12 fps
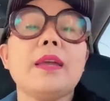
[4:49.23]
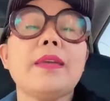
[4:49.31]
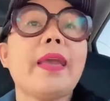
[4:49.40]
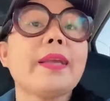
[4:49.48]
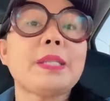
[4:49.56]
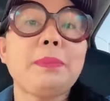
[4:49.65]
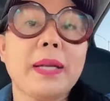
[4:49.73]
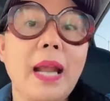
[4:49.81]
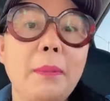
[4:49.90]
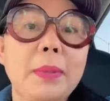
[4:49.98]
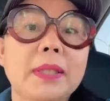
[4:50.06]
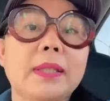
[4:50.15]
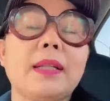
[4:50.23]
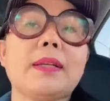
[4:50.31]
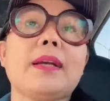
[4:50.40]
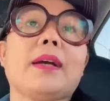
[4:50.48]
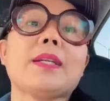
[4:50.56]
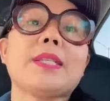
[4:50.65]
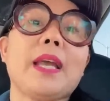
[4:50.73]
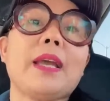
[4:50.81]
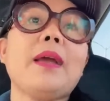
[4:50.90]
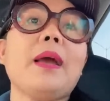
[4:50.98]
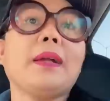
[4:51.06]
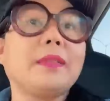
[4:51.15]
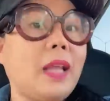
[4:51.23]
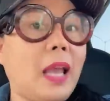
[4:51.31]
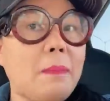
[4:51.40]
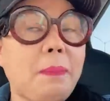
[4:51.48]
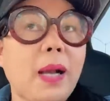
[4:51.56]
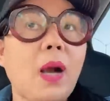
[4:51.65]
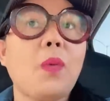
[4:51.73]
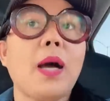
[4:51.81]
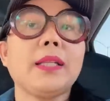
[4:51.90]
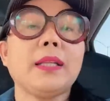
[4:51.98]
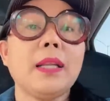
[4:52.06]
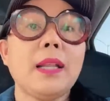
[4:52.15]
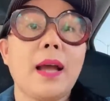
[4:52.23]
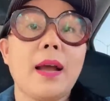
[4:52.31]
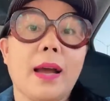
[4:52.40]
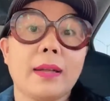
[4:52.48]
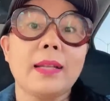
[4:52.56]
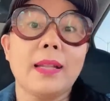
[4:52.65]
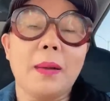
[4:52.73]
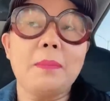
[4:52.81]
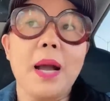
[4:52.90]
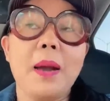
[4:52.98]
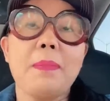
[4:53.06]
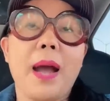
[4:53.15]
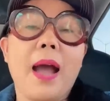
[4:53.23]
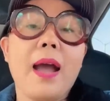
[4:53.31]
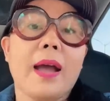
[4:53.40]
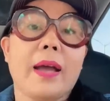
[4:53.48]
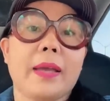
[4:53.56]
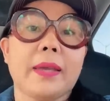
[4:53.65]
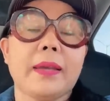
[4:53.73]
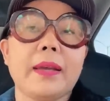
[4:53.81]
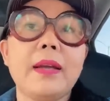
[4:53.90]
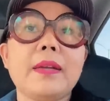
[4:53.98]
Yes, marami na talaga kasi na ipagawa na nila ang kanilang mga bahay,